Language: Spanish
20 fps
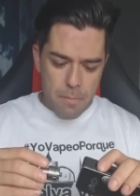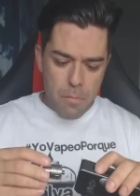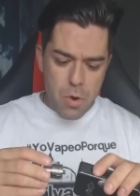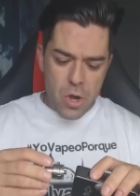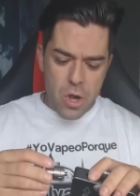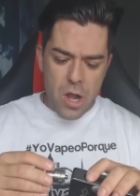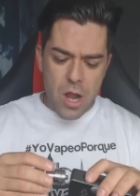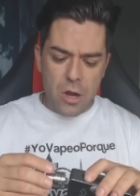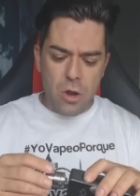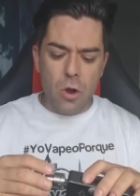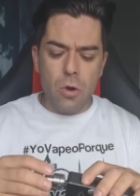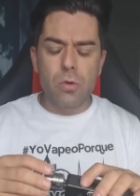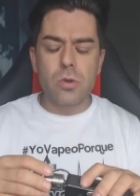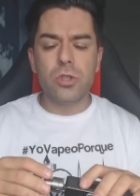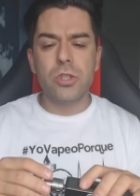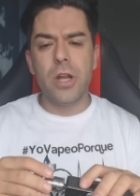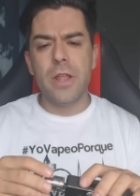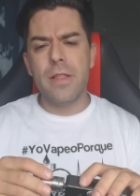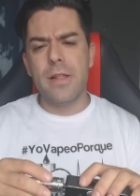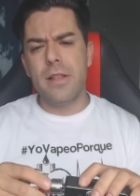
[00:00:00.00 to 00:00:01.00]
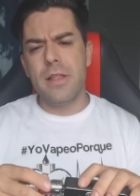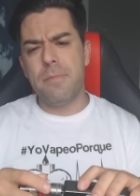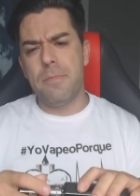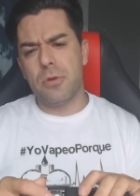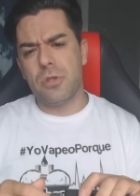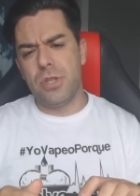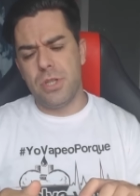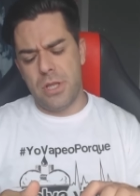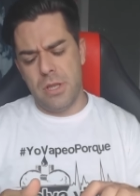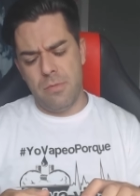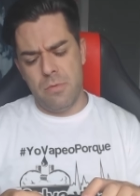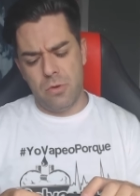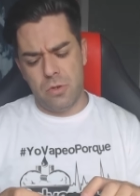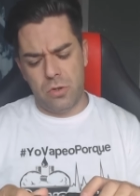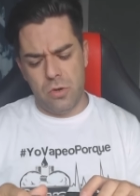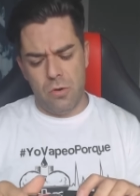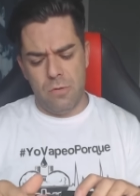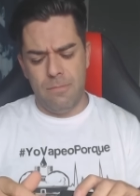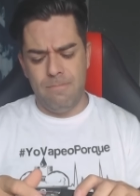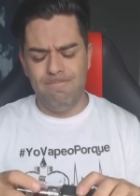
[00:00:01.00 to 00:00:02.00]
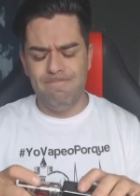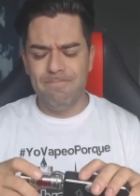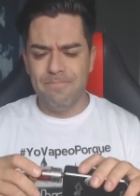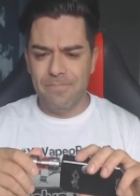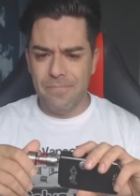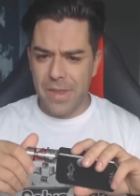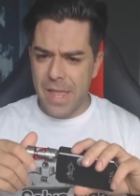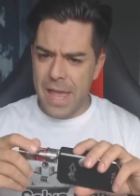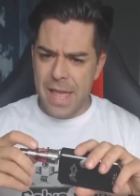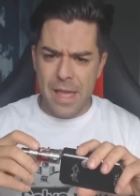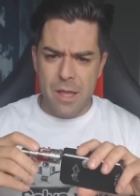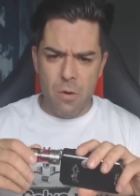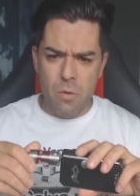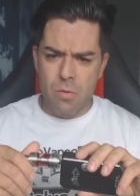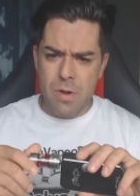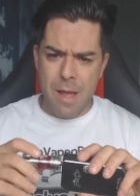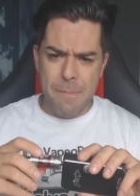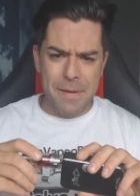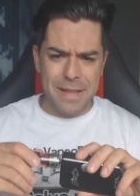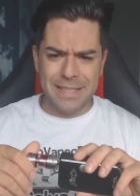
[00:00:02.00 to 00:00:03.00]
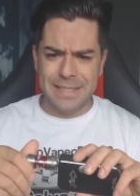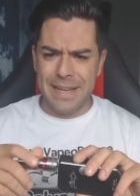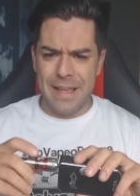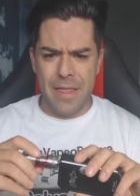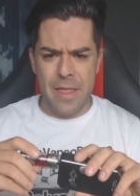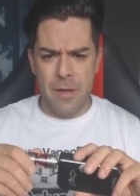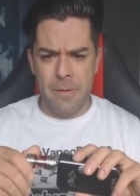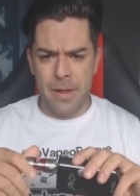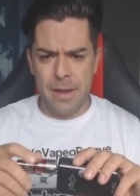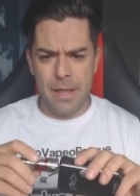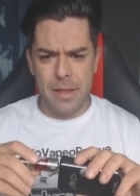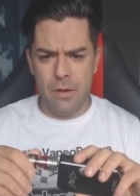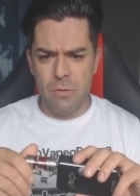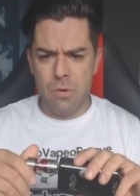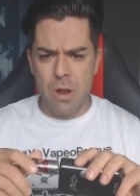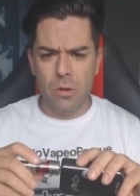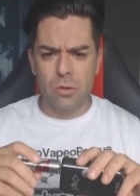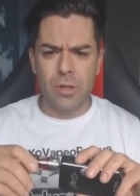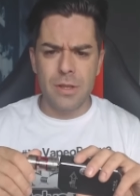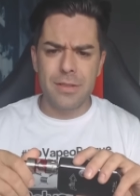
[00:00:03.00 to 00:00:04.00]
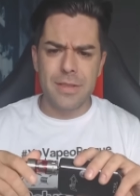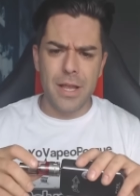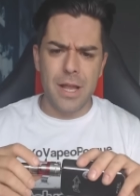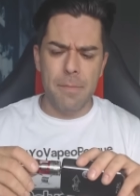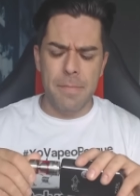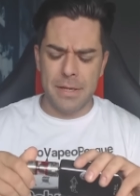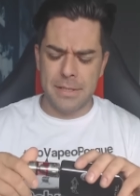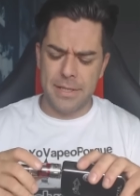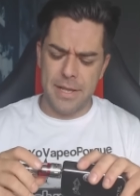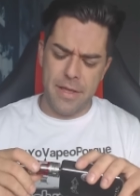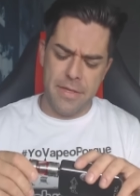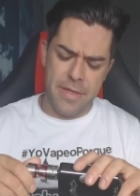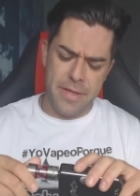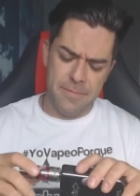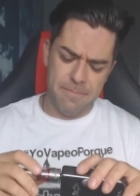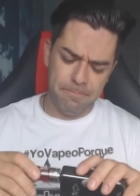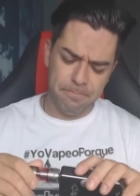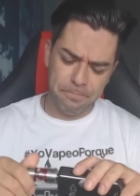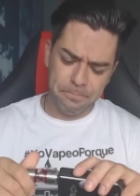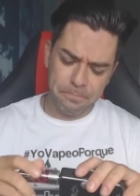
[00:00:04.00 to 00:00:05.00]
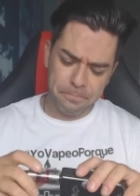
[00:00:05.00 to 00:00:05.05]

Bueno, las conclusiones del dispositivo son... Es una pasada, ¿vale? Una auténtica pasada.